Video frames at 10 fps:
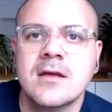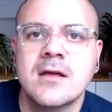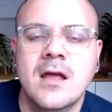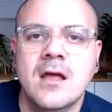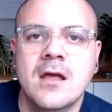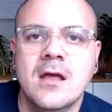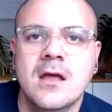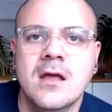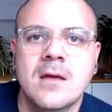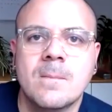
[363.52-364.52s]

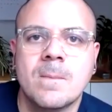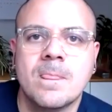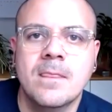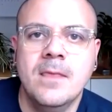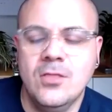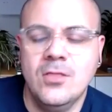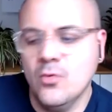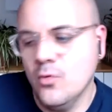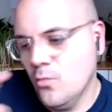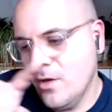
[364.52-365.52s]
eh, y tú
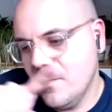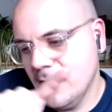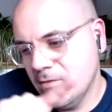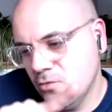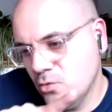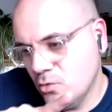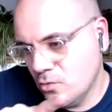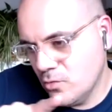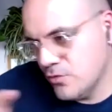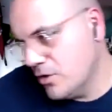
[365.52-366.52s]
mueves tu
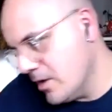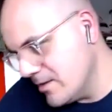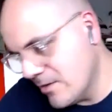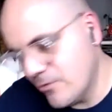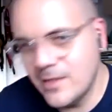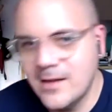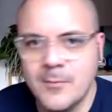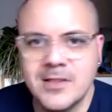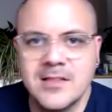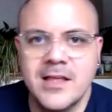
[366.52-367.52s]
cursor hacia afuera de la
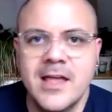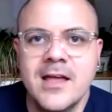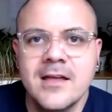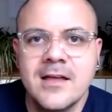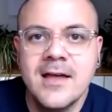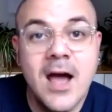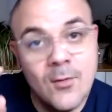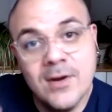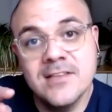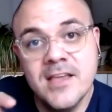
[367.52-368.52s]
pantalla,
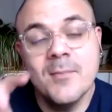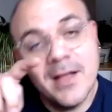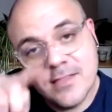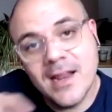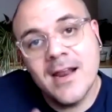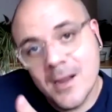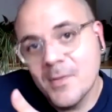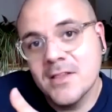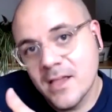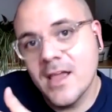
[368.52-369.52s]
aún así va a entrar a la
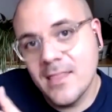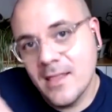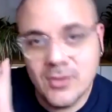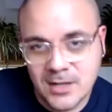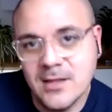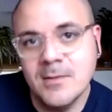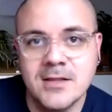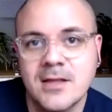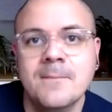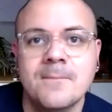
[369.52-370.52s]
pantalla de la otra
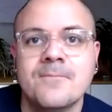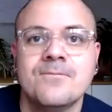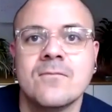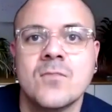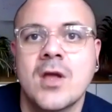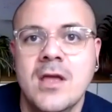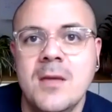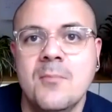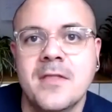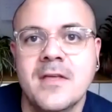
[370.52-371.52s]
tableta y
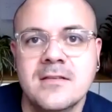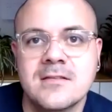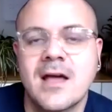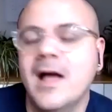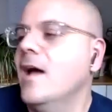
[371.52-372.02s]
puedes